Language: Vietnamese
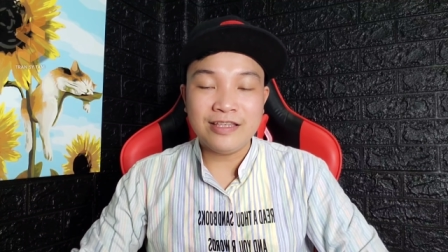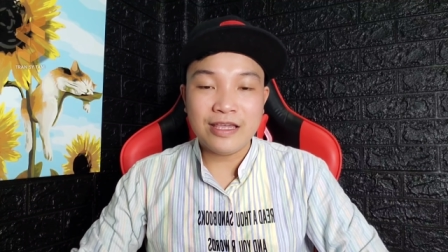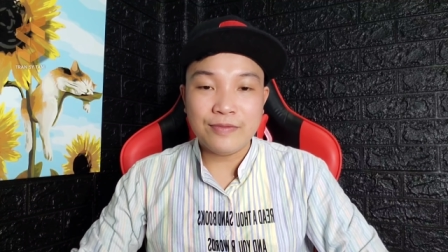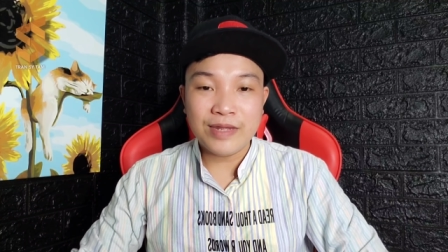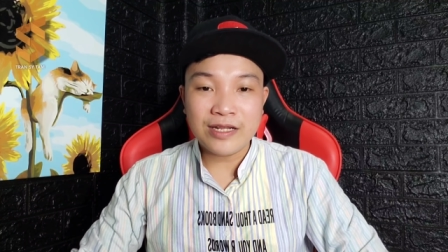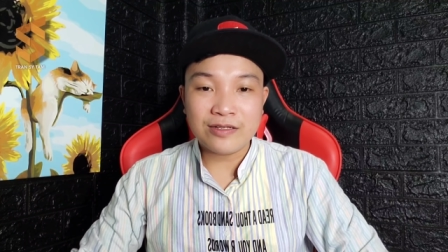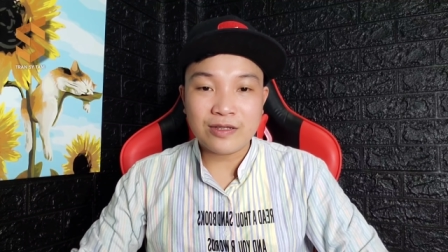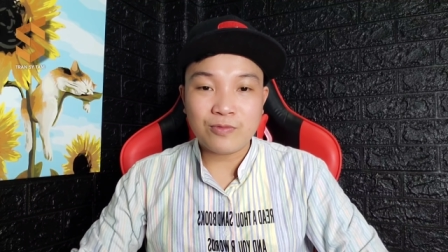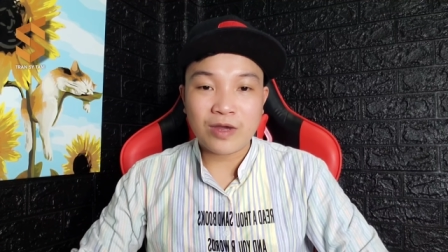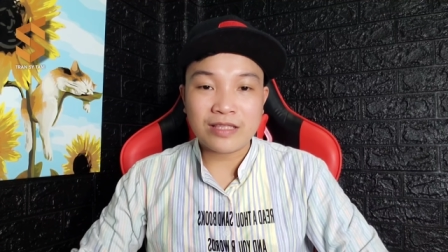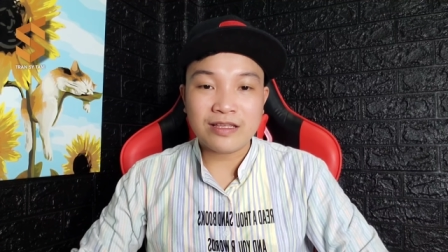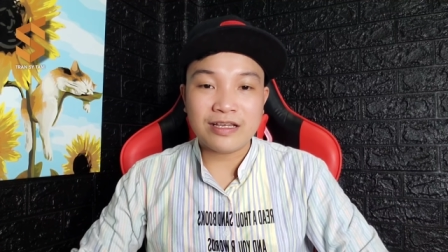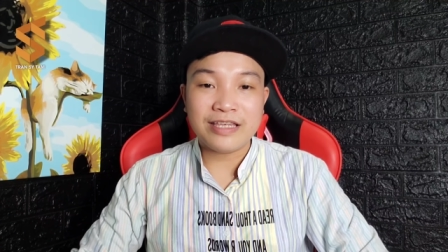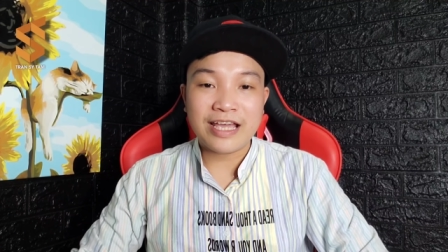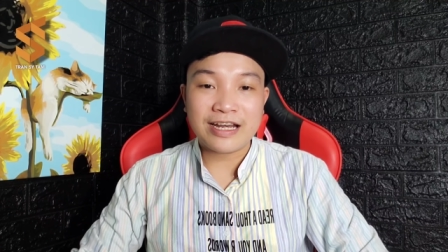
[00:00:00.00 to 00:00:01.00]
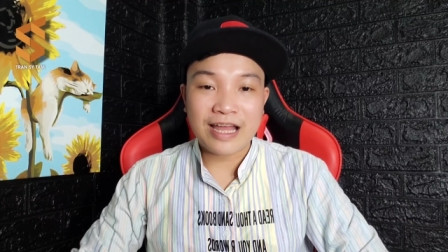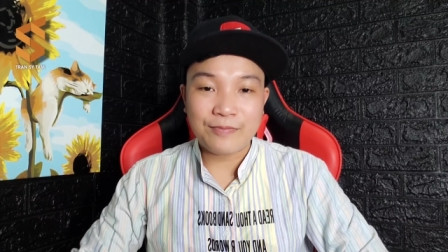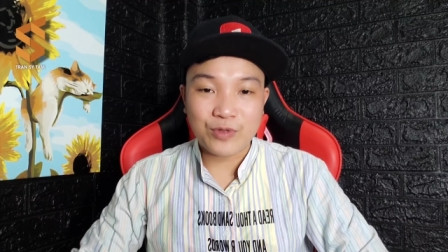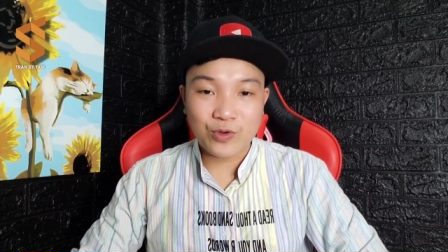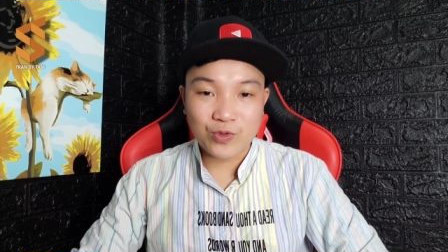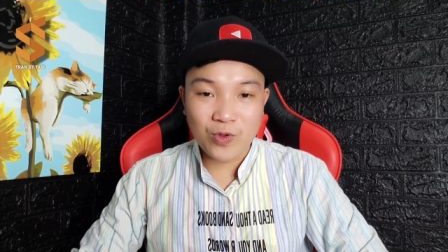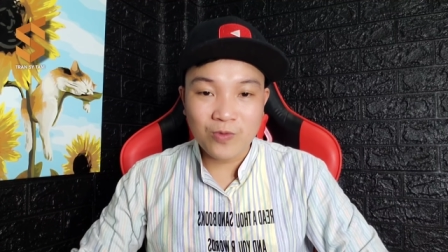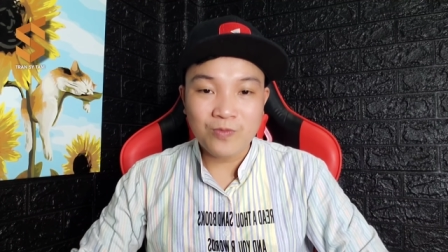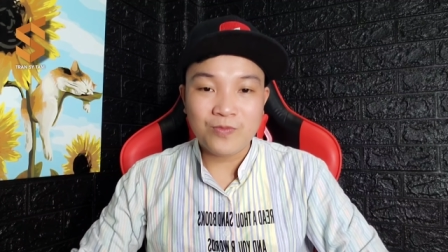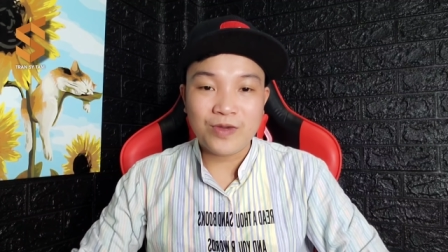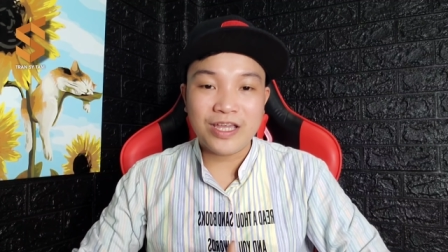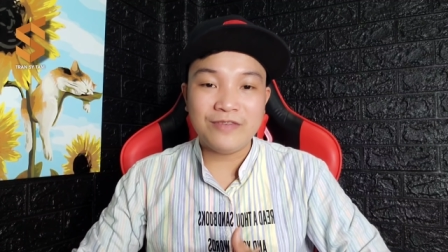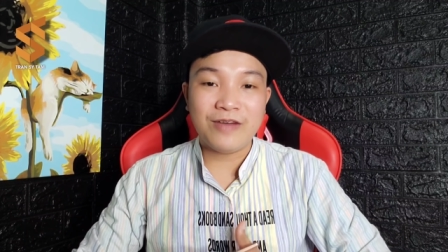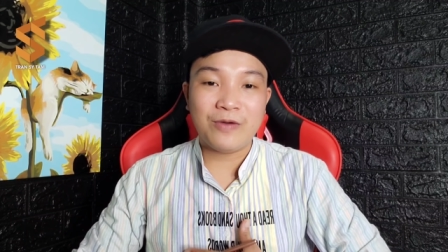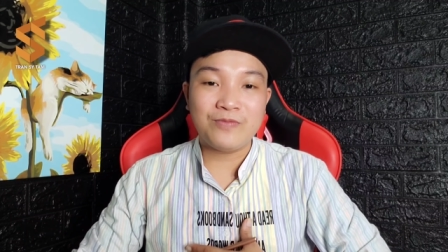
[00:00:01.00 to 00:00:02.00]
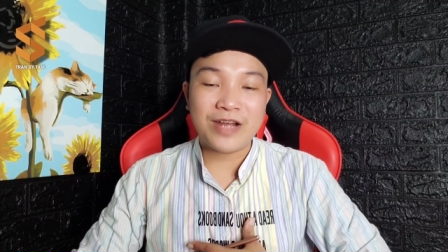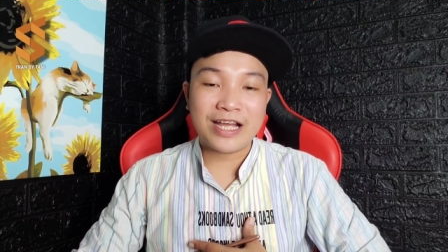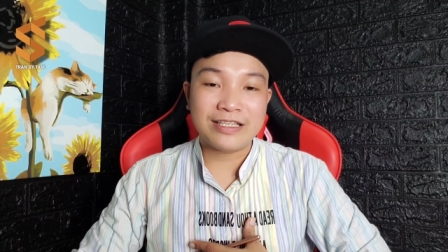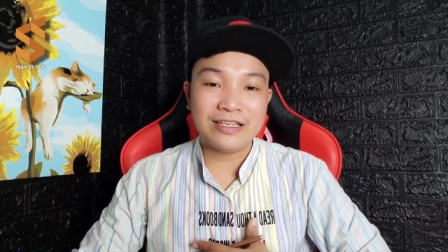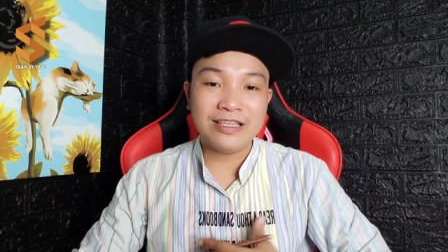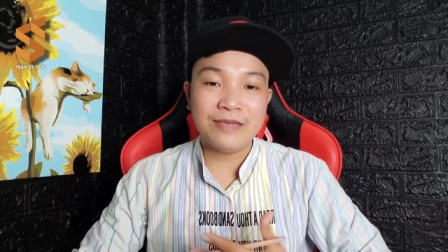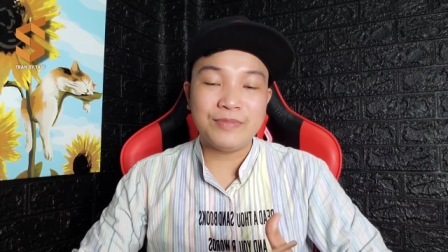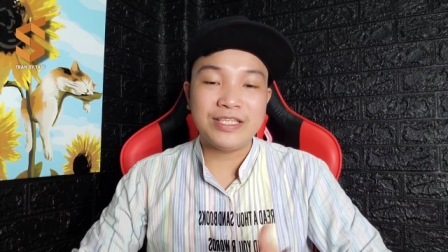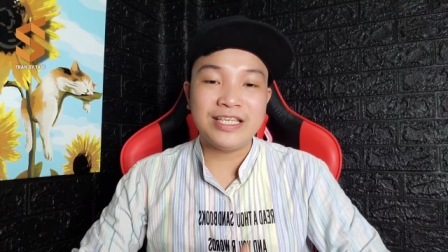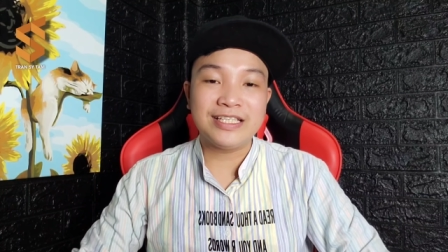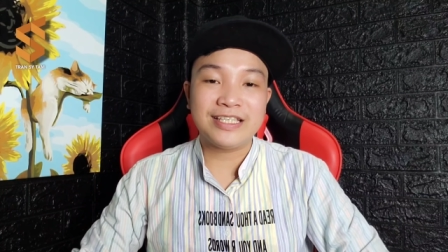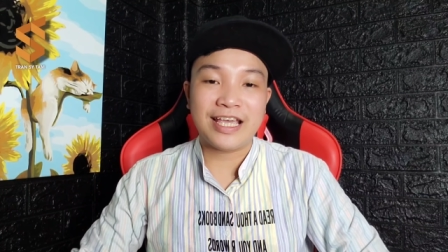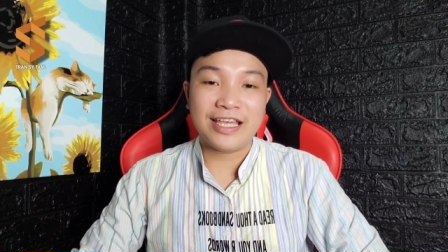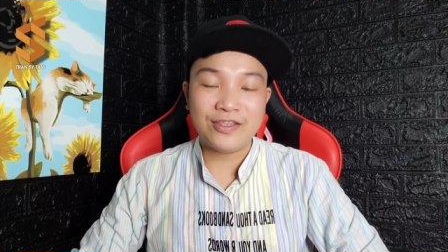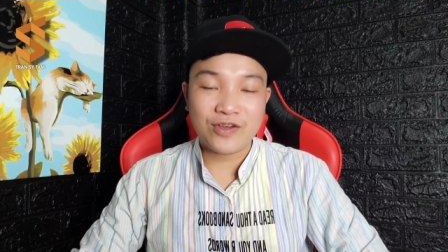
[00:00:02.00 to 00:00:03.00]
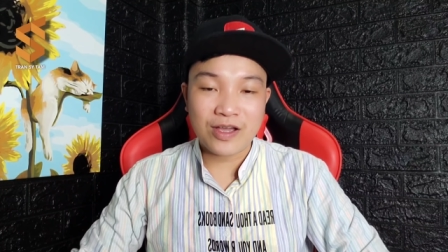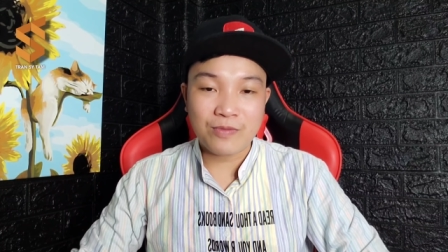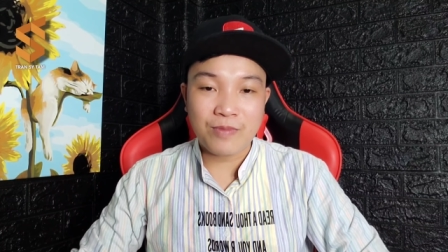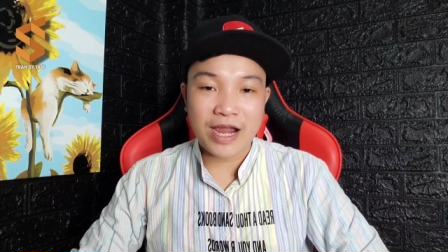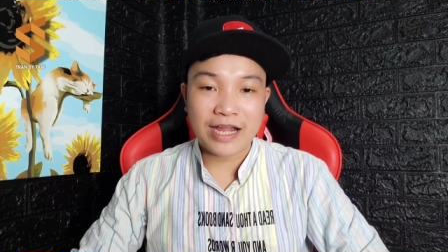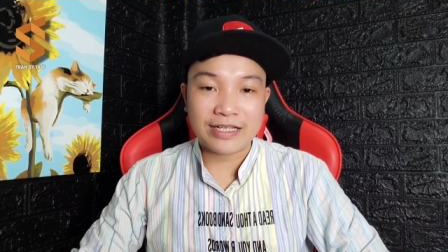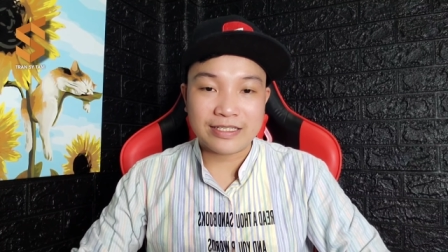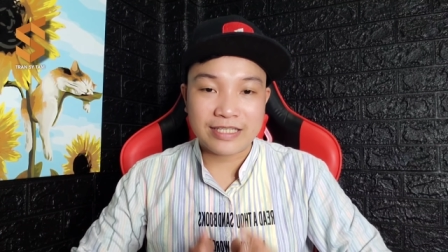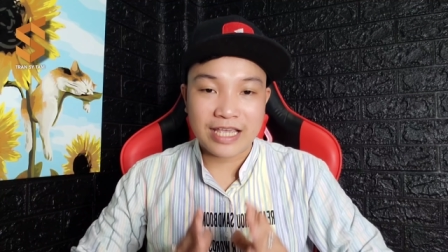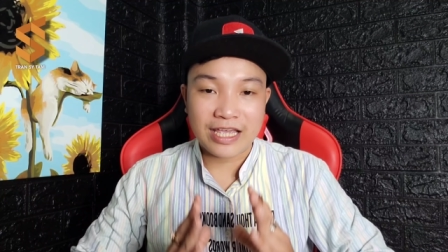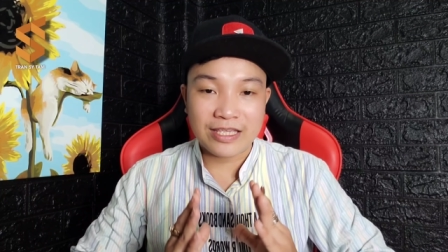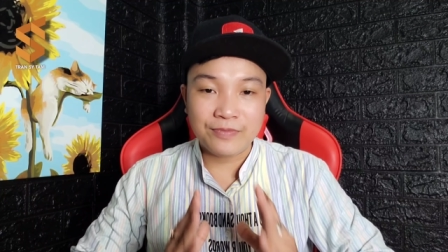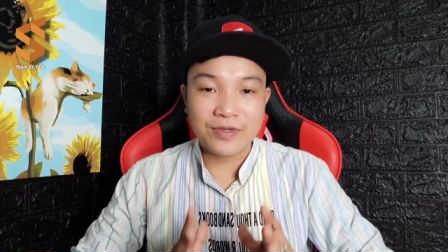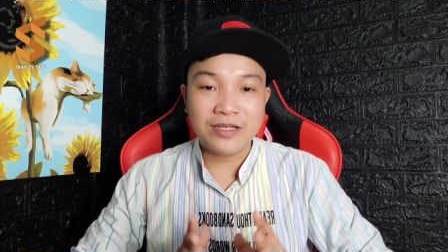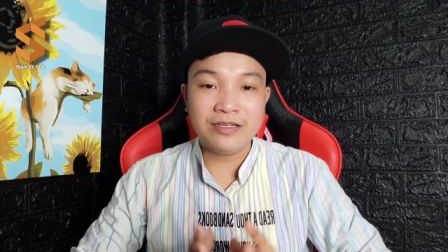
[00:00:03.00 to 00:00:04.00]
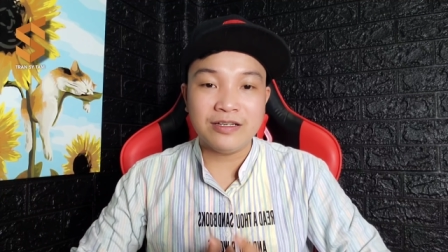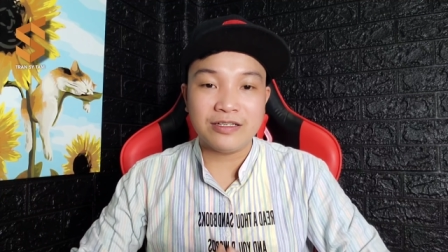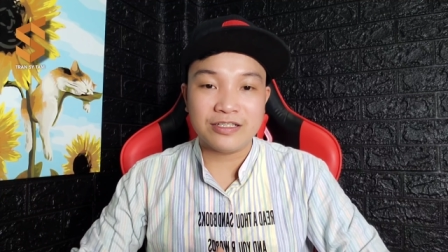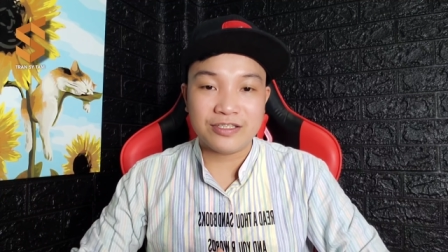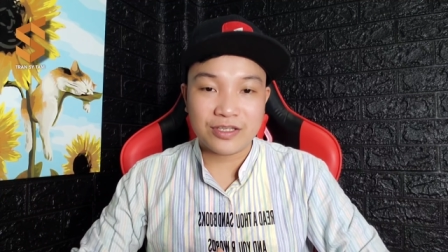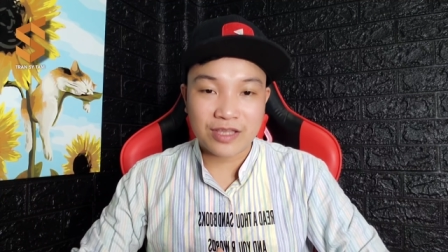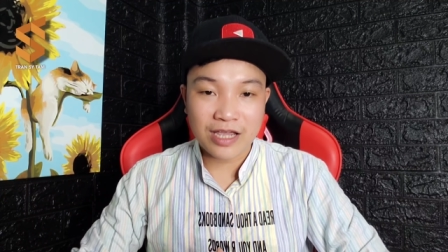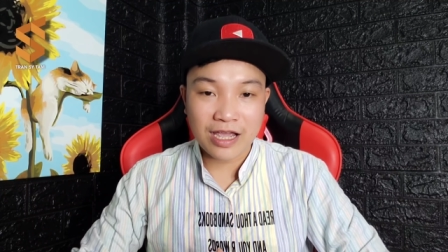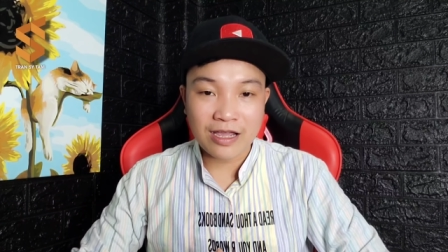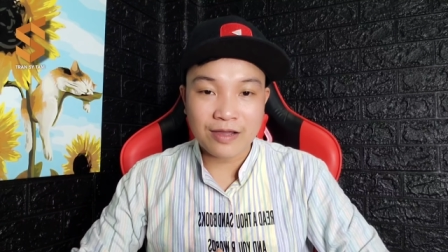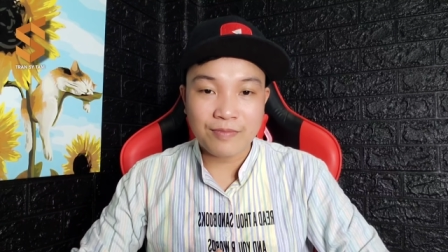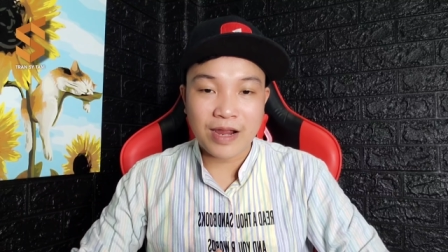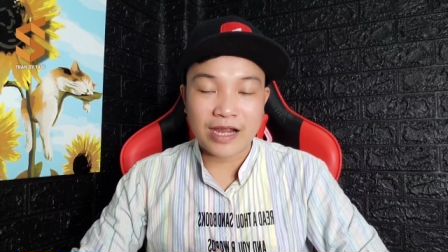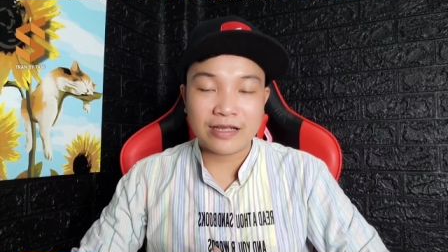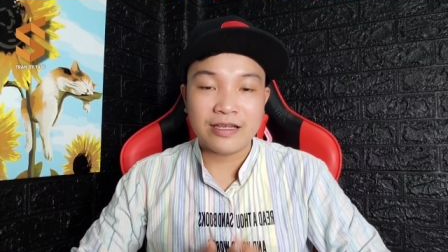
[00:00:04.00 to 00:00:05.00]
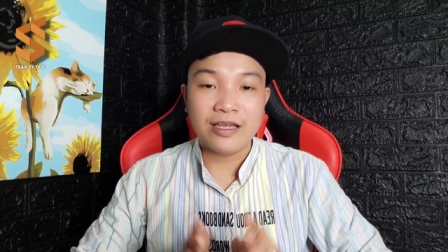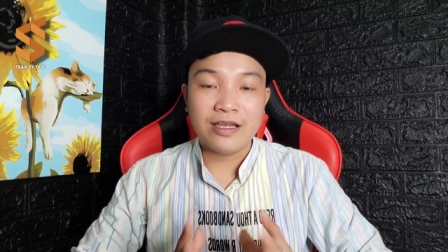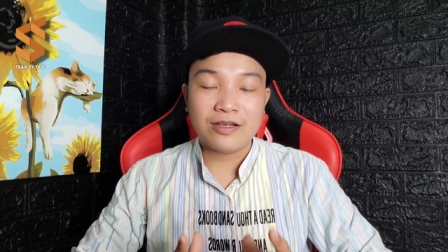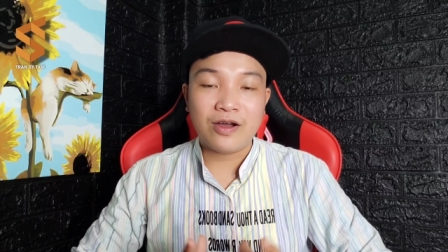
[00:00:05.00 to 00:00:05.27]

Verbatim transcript: những gì biết được trong khoảng thời gian làm YouTube. Hy vọng rằng những gì mình chia sẻ cho các bạn sẽ giúp ích được cho tất cả các bạn,